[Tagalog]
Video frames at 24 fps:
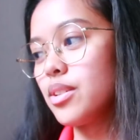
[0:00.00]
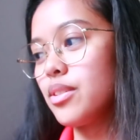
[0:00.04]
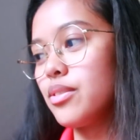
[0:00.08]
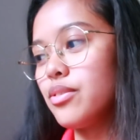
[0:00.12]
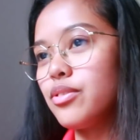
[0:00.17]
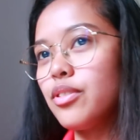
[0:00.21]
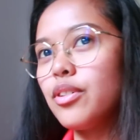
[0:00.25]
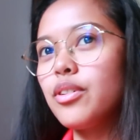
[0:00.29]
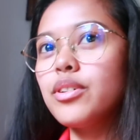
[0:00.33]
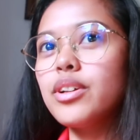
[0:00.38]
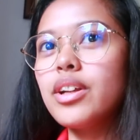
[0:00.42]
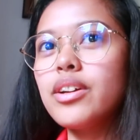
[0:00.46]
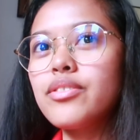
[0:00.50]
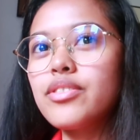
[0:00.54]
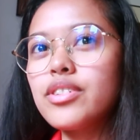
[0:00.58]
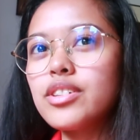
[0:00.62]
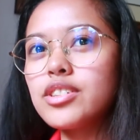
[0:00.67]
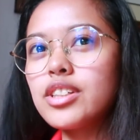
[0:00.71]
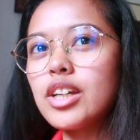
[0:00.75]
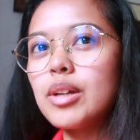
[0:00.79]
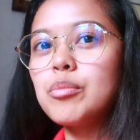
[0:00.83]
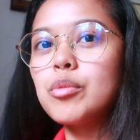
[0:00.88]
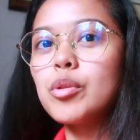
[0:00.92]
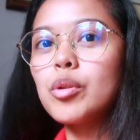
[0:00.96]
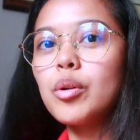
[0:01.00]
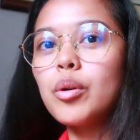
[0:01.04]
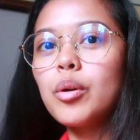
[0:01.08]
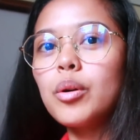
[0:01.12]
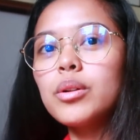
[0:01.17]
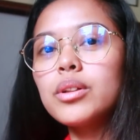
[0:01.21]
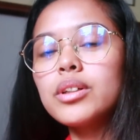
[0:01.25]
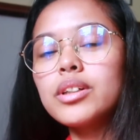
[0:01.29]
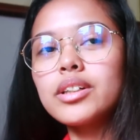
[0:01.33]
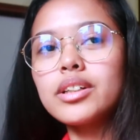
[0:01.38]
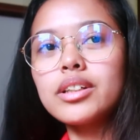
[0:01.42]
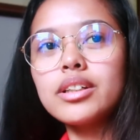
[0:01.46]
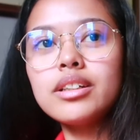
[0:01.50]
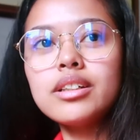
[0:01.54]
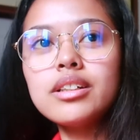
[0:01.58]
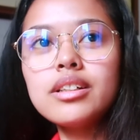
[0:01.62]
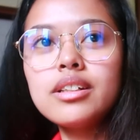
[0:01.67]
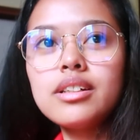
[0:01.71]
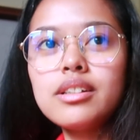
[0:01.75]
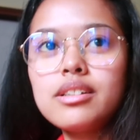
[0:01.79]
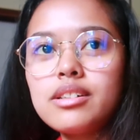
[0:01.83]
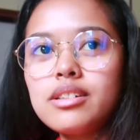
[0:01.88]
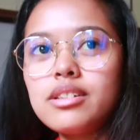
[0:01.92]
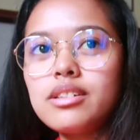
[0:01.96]
the phone every time you call her.
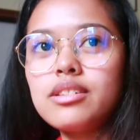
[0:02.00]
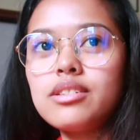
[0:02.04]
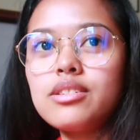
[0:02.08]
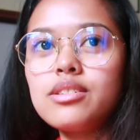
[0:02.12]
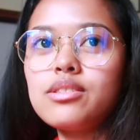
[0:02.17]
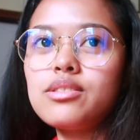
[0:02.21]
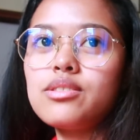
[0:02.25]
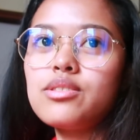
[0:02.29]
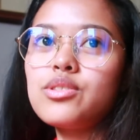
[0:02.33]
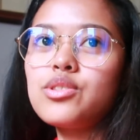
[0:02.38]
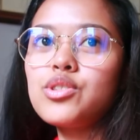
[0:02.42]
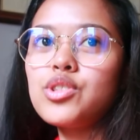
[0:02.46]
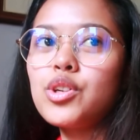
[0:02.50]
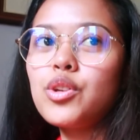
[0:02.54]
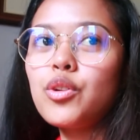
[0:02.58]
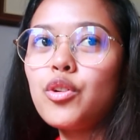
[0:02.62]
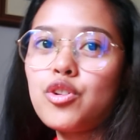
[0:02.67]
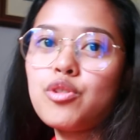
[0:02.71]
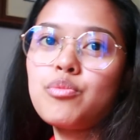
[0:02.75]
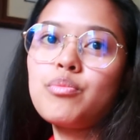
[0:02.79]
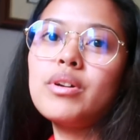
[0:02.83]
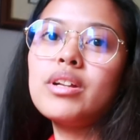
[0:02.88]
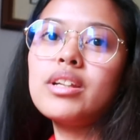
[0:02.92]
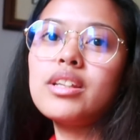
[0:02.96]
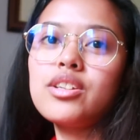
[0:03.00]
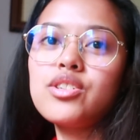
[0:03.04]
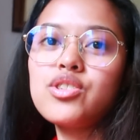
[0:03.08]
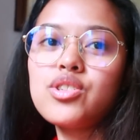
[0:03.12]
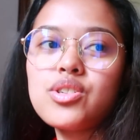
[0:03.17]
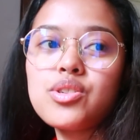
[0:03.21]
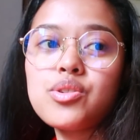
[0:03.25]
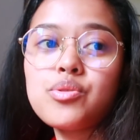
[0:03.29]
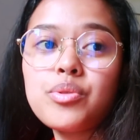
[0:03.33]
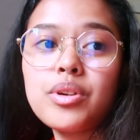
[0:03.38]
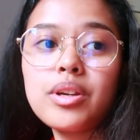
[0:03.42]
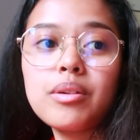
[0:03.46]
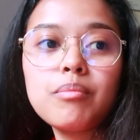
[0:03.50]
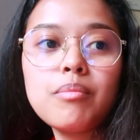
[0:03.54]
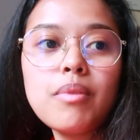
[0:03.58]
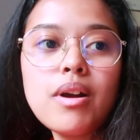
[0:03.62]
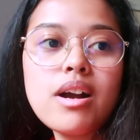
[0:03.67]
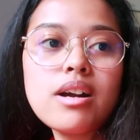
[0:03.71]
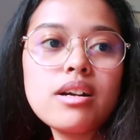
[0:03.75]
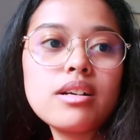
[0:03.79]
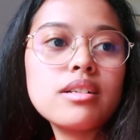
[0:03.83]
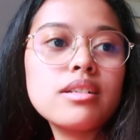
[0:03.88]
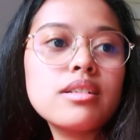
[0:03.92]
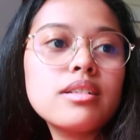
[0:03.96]
And she normally just ring
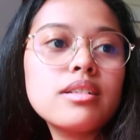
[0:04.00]
back.